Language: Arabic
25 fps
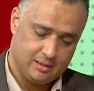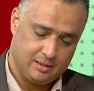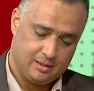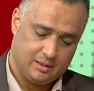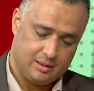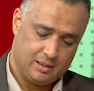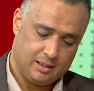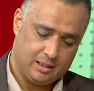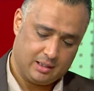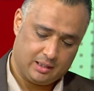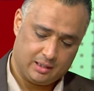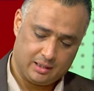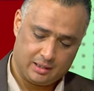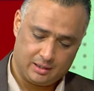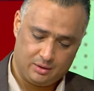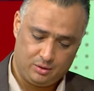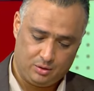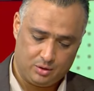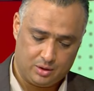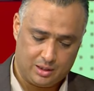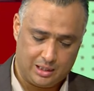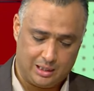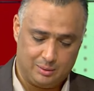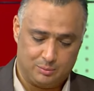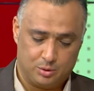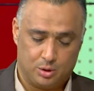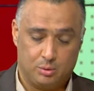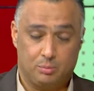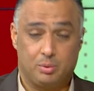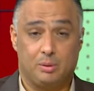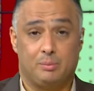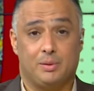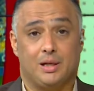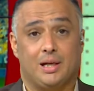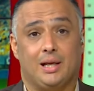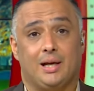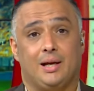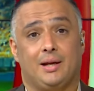أكثر الحكام ربما
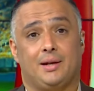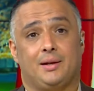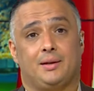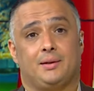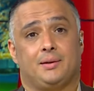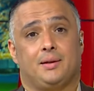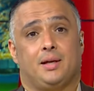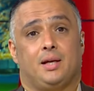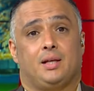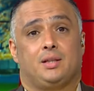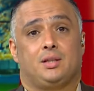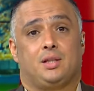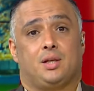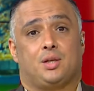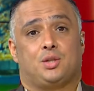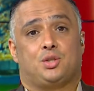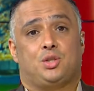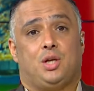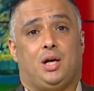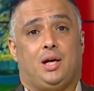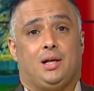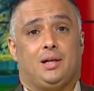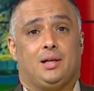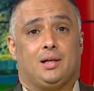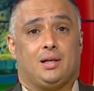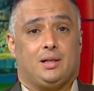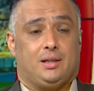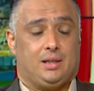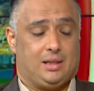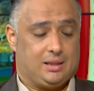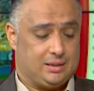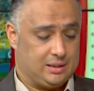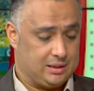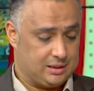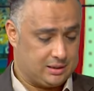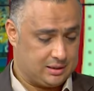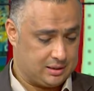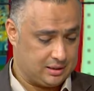الآن ترشيحا
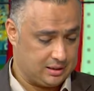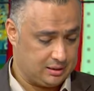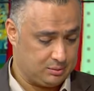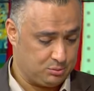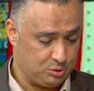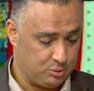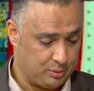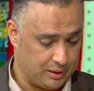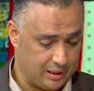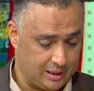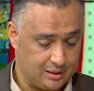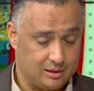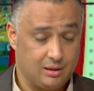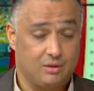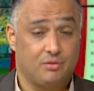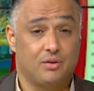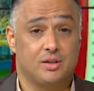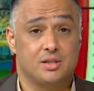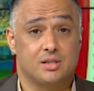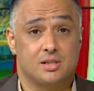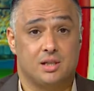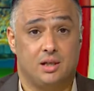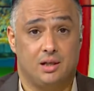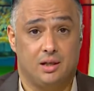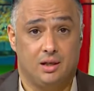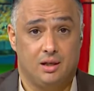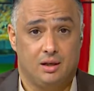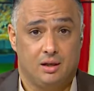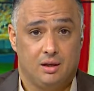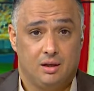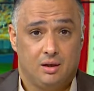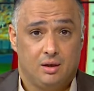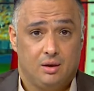لقيادة مباراة الفيصلي نعم.